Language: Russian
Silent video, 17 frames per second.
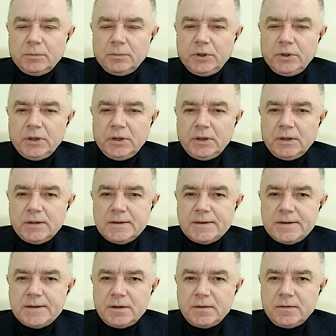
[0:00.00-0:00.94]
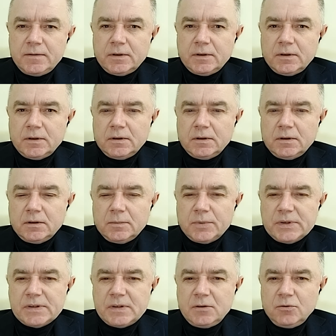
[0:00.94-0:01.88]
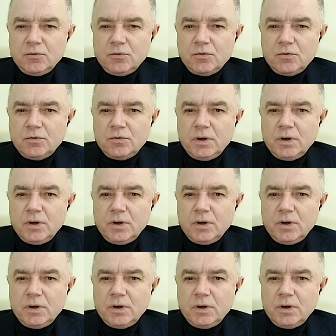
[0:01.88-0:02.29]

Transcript: был анонсирован постановку